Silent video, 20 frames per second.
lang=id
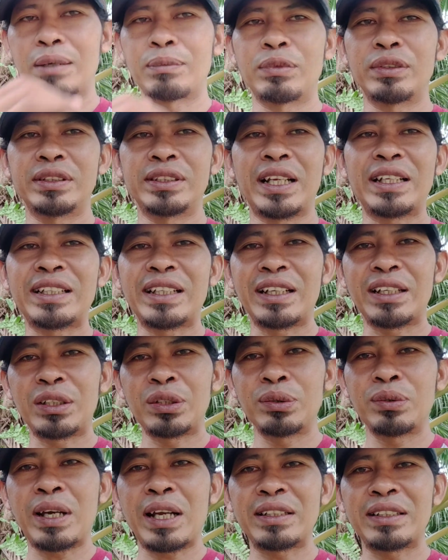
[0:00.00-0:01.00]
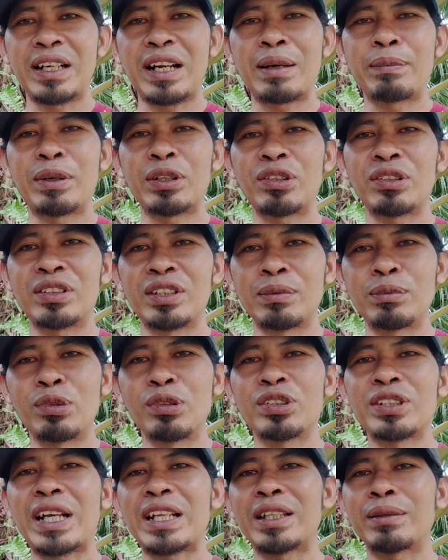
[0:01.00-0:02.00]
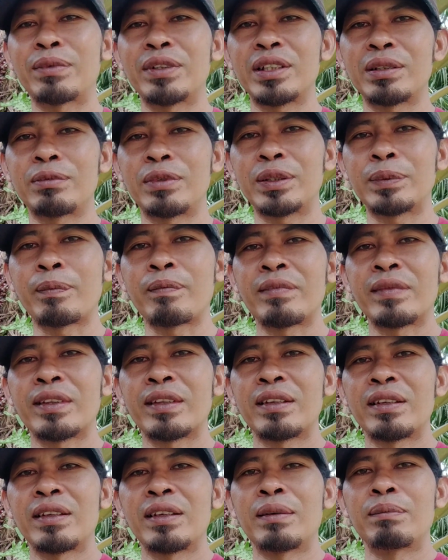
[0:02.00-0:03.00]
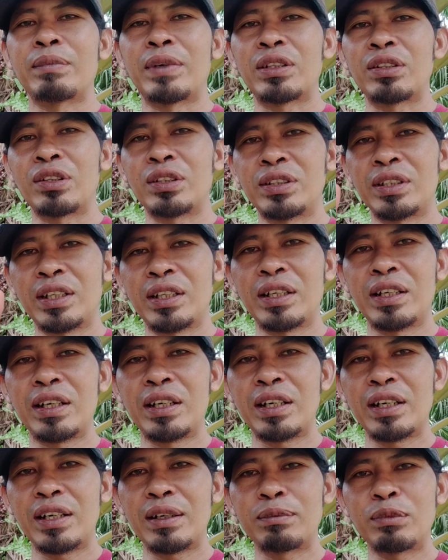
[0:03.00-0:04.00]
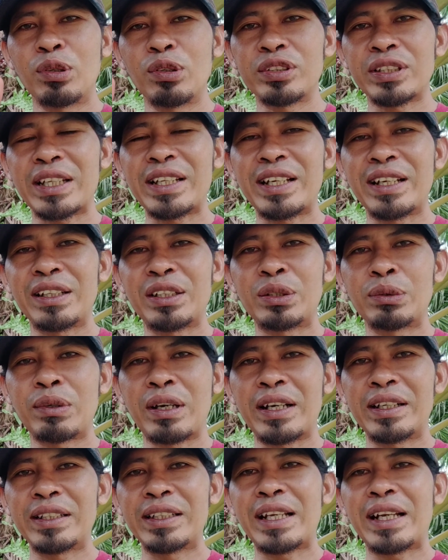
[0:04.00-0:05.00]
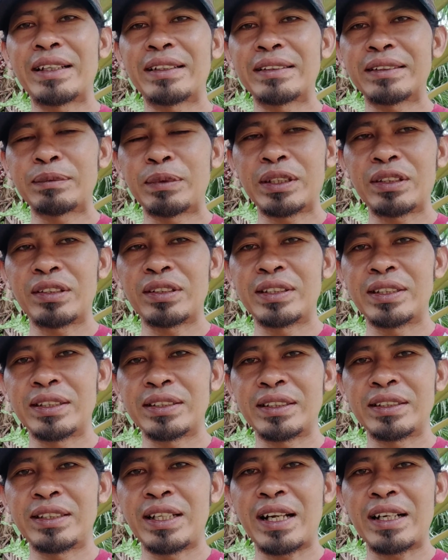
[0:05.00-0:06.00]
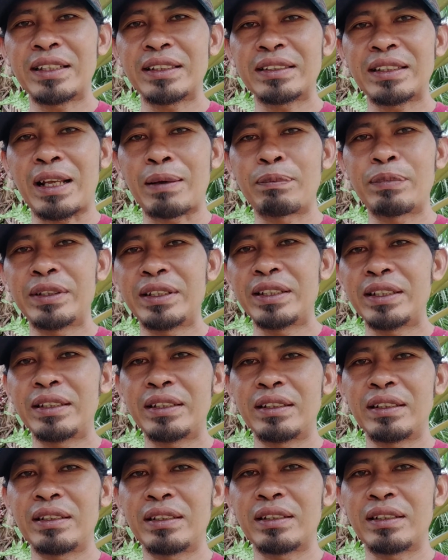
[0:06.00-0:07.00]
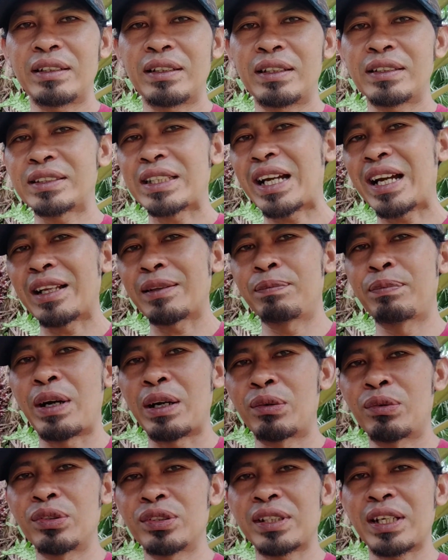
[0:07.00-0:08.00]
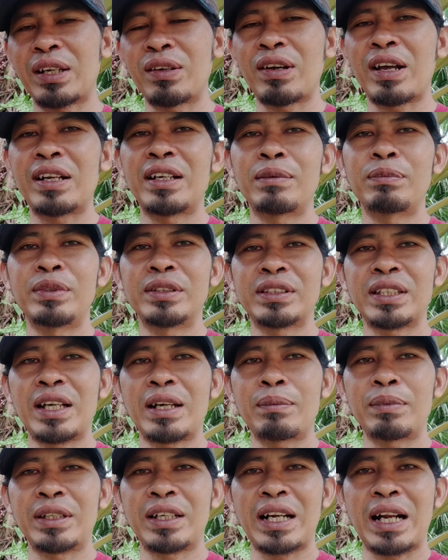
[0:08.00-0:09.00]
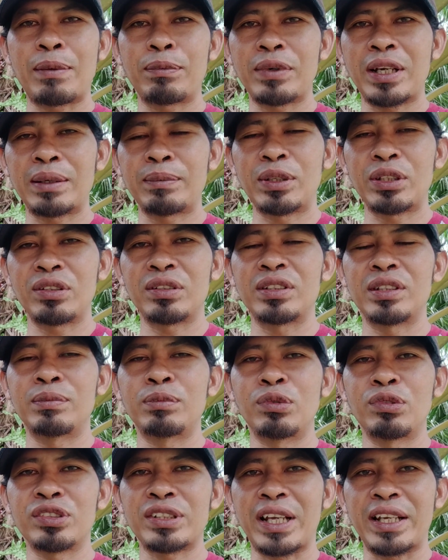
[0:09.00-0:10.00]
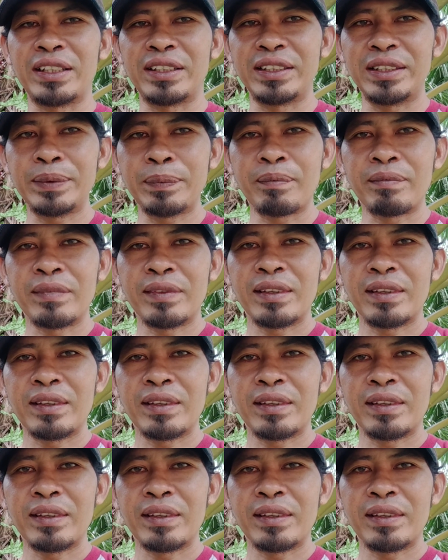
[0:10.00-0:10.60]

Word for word: Kemudian yang kedua adalah metode mulsa, teman-teman metode mulsa yang kedua ini yang metode sedang tapi e, sangat bagus kalau Anda bisa menerapkan metode mulsa ini